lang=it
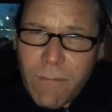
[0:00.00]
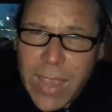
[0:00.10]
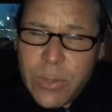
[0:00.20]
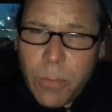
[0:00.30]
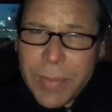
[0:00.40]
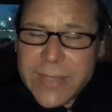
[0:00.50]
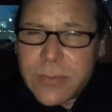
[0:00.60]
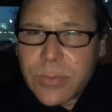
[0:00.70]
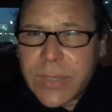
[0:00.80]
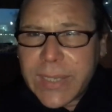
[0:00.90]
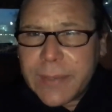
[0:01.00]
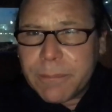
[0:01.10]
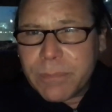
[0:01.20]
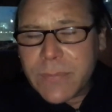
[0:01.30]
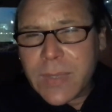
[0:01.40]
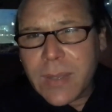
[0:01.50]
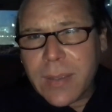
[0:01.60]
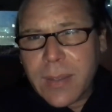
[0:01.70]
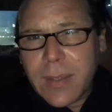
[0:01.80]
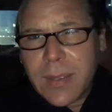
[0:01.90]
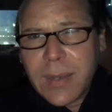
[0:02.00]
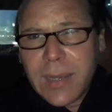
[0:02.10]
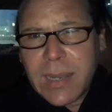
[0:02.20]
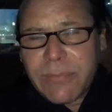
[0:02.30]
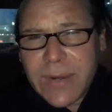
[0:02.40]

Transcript: e io penso che la